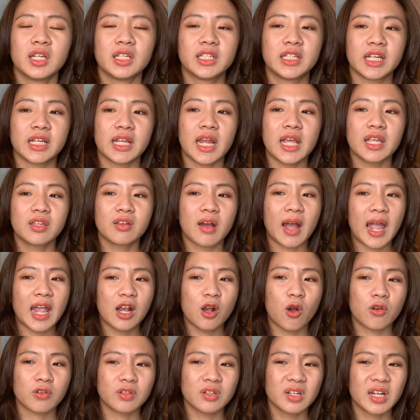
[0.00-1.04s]
chính này thường hay
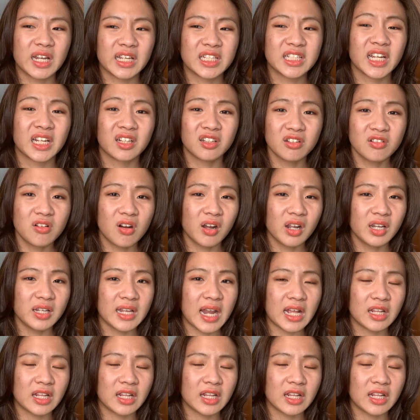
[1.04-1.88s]
có những cái chấn thương ấy,